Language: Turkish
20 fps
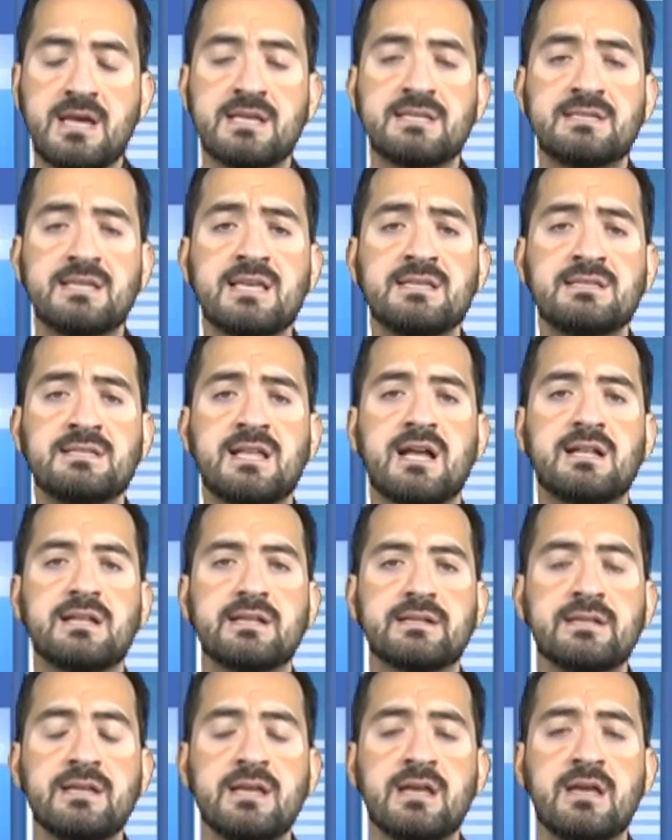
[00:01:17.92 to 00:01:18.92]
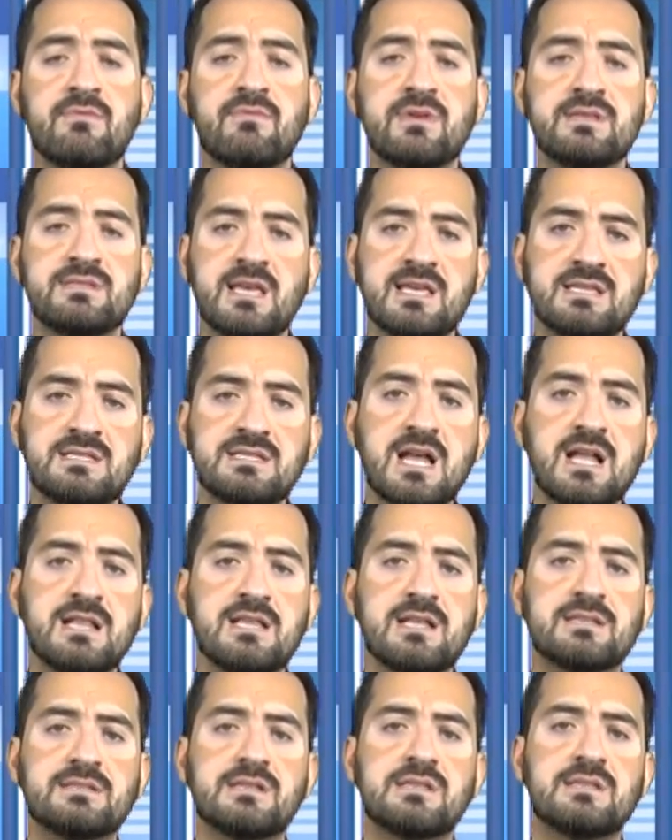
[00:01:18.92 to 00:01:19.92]
Ses telleri ve ses
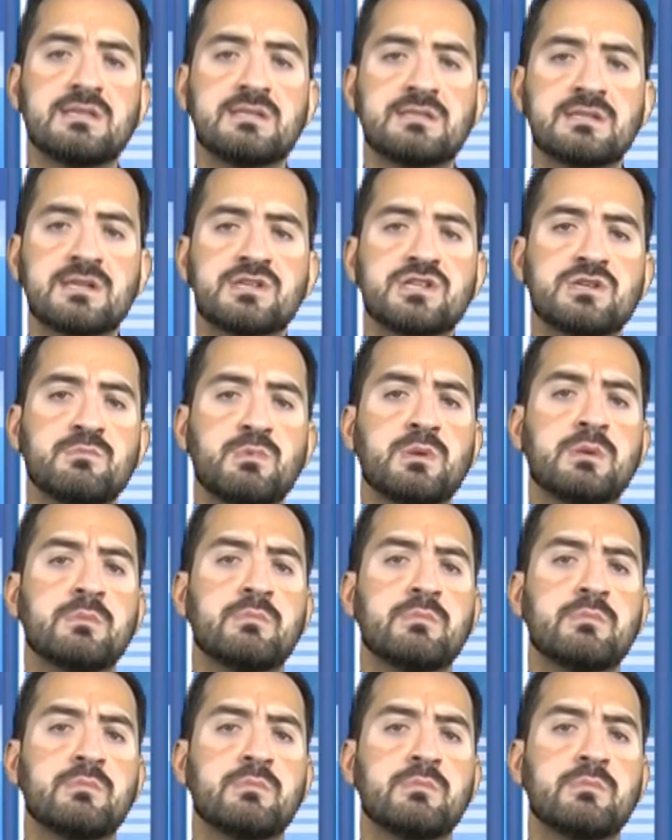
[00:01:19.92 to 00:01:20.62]
tellerinin titreşimi